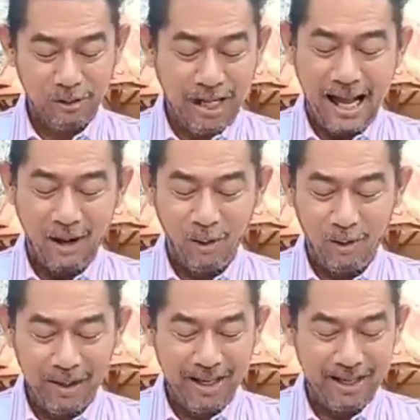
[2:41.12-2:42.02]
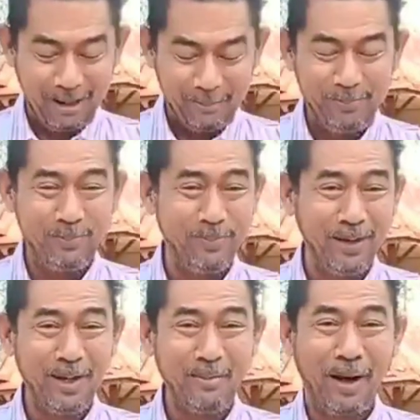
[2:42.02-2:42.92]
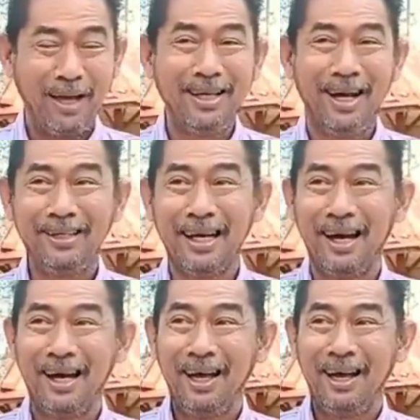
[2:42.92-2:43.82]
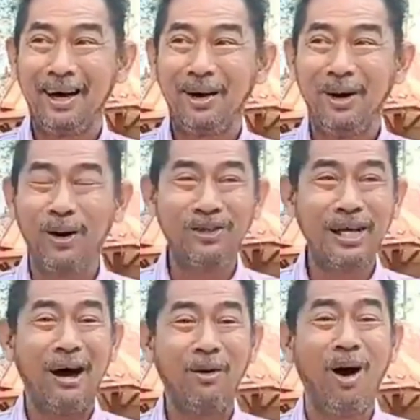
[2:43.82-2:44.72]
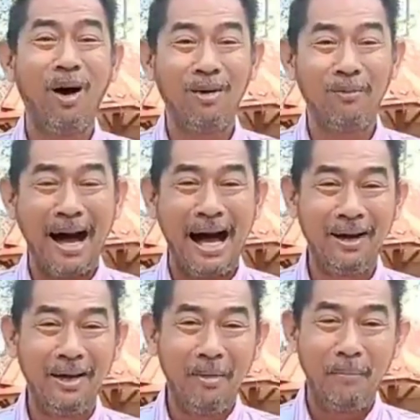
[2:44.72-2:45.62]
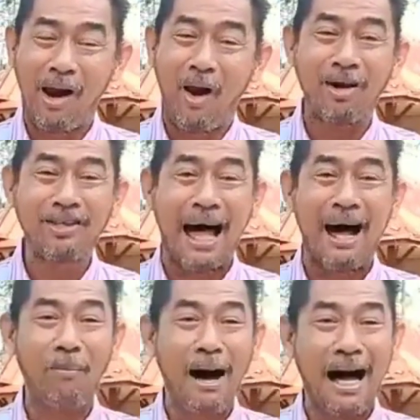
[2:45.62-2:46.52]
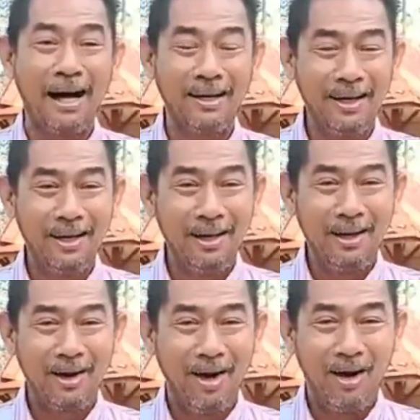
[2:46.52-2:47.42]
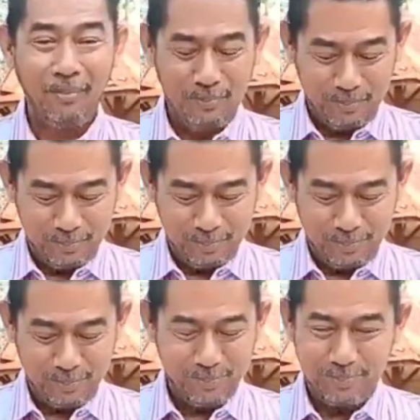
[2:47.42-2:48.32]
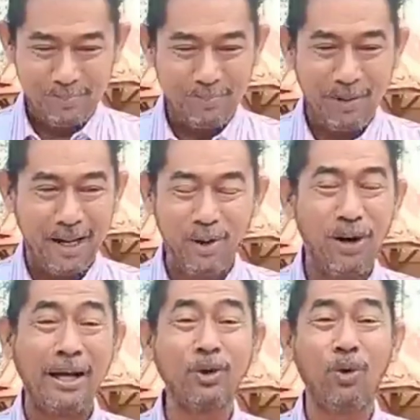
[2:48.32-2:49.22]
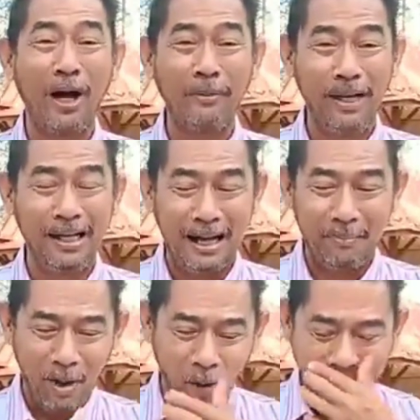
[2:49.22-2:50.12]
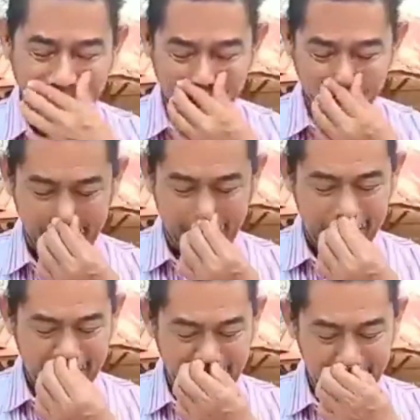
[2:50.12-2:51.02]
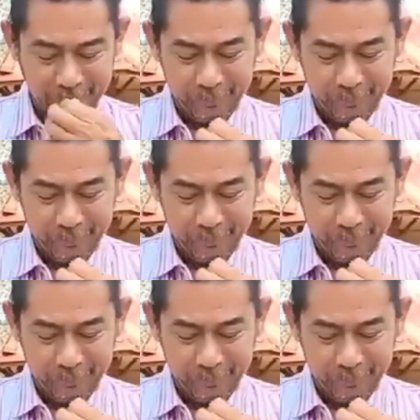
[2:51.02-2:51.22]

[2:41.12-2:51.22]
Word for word: สาวๆนะครับ ไปเยอะๆแล้วก็โดนสาวหลอกบ้าง ไปหลอกสาวบ้างก็ไม่รู้ใครถูกใครผิดแล้วครับก็ว่ากันไปเองแล้วกัน